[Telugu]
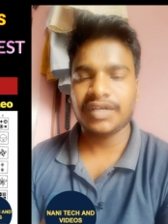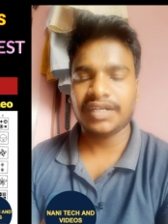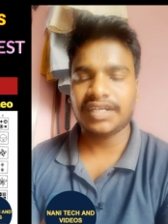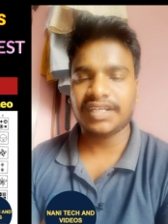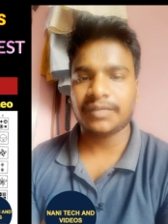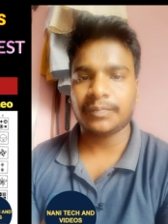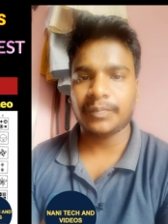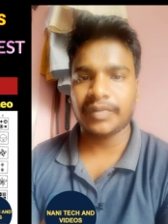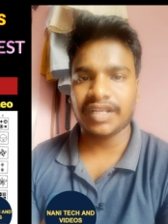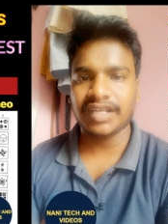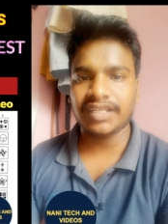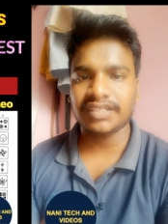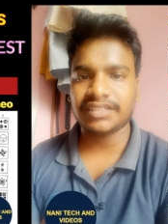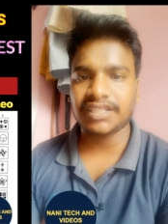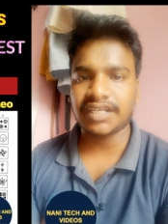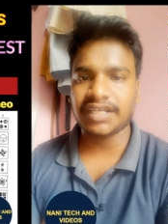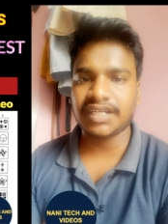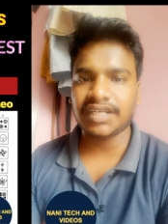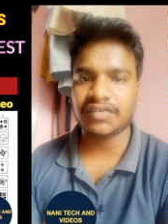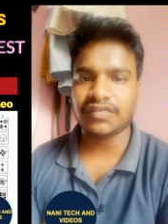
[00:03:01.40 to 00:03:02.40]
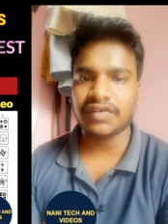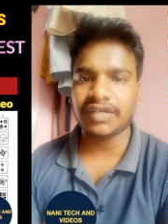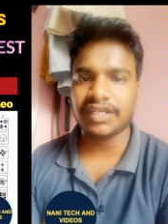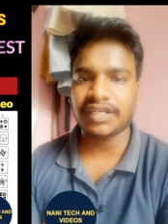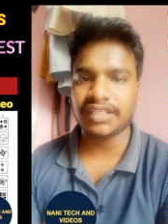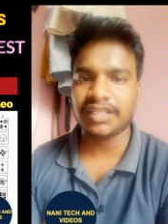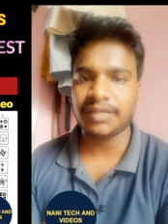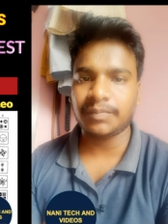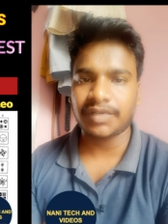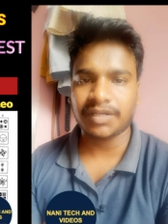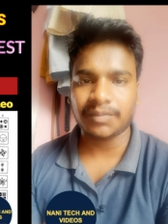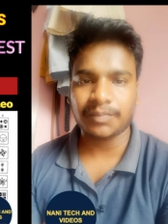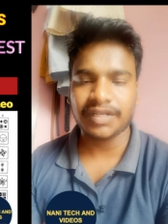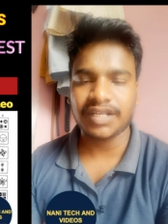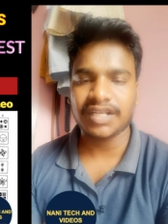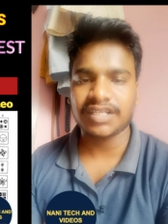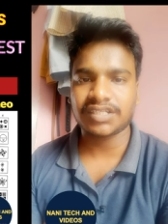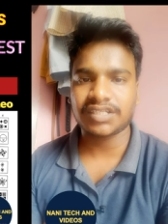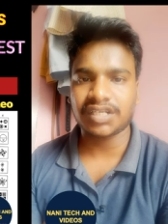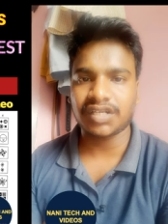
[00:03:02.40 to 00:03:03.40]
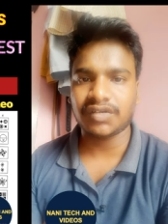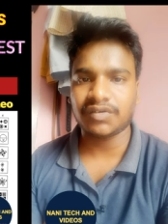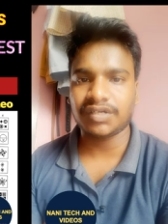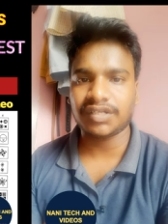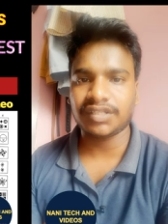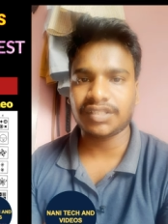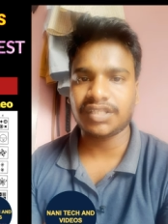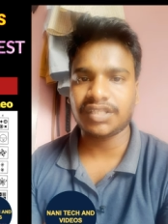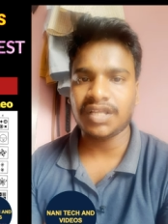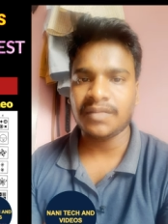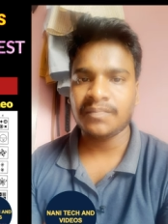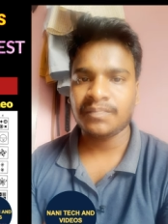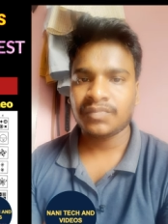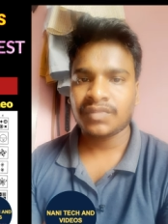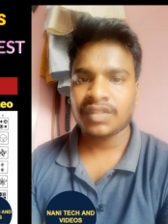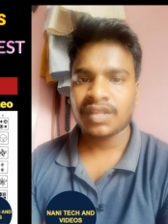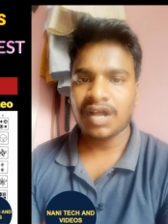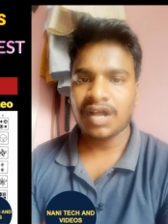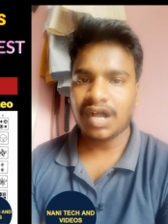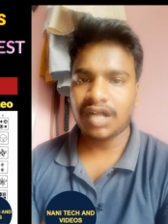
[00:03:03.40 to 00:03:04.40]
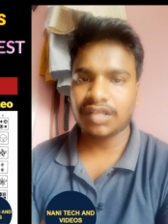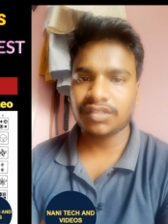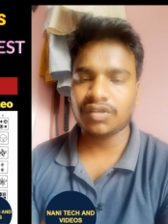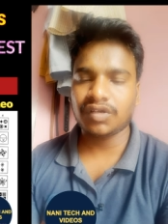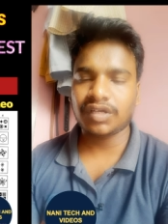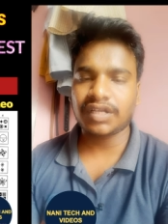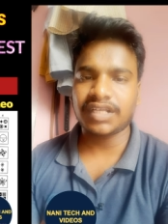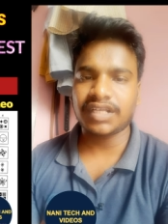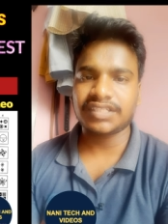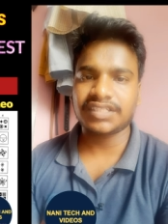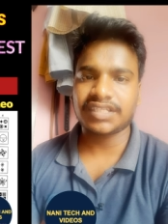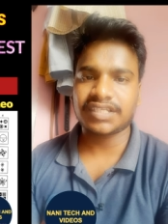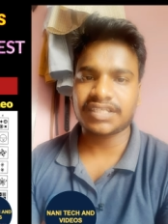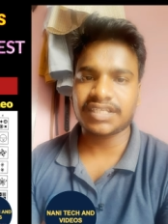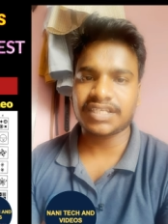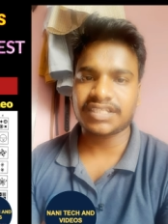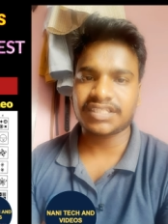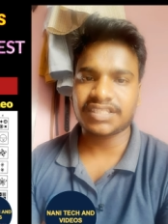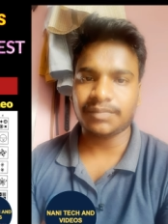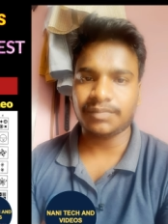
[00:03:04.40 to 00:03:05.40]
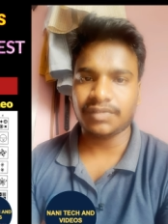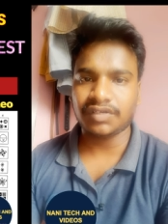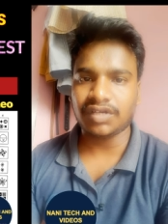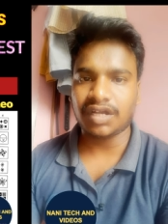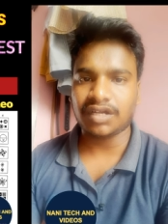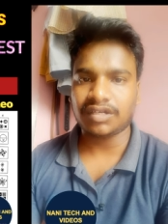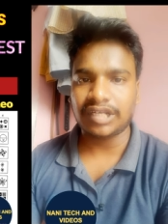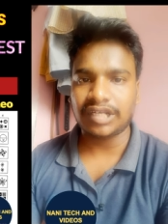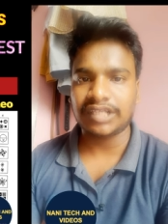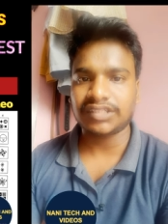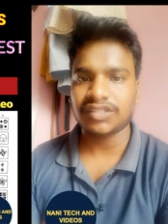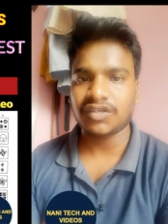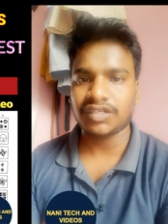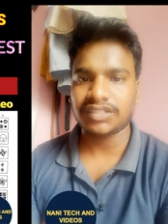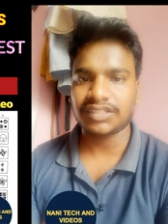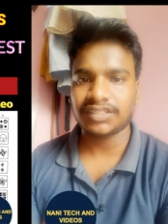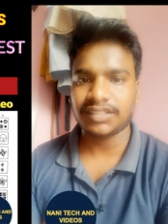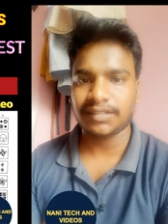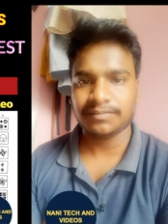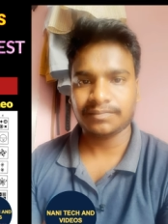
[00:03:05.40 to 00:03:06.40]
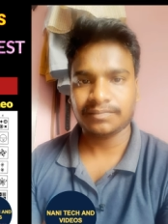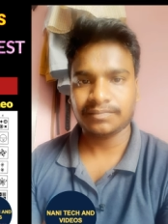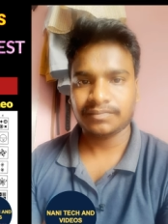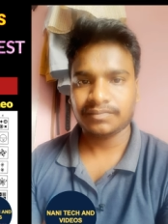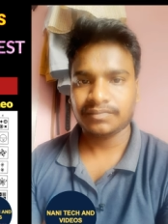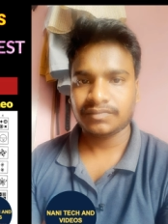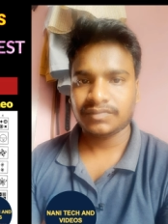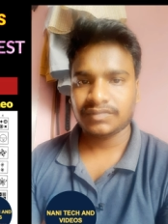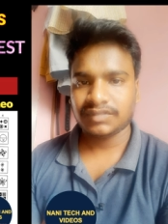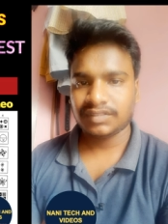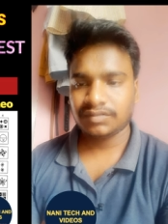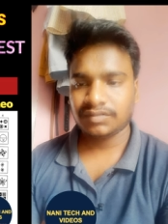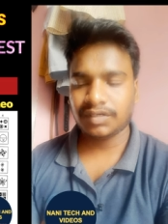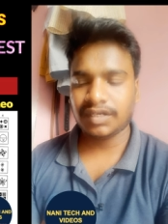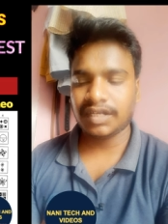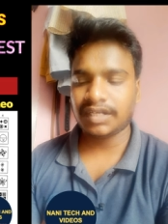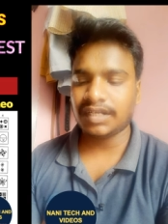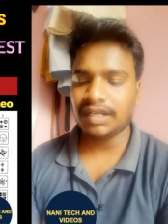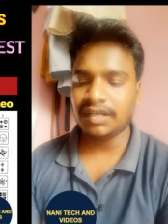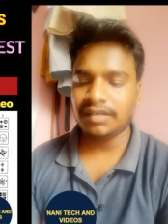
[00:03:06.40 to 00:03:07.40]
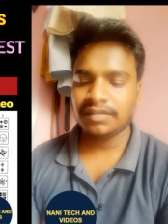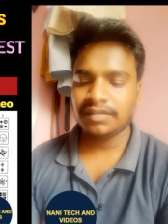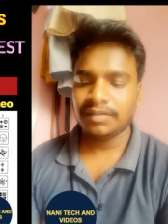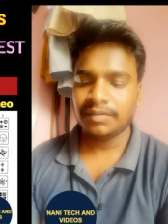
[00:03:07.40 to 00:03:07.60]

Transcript: మెట్రిక్ ప్లేలిస్ట్ అనేటువంటిది మన ప్లేలిస్ట్లో ఉండిద్ది అందులోకి వెళ్ళి చెక్ చేస్తే మీకు ఆ క్లాసులు వస్తాయి ఓకేనా